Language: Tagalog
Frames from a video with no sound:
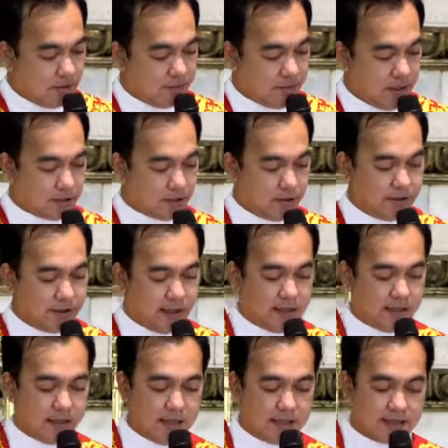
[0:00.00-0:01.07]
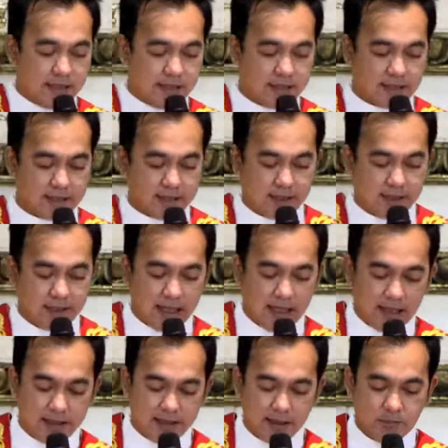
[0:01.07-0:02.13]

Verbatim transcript: Mayroon ding isang sisidlan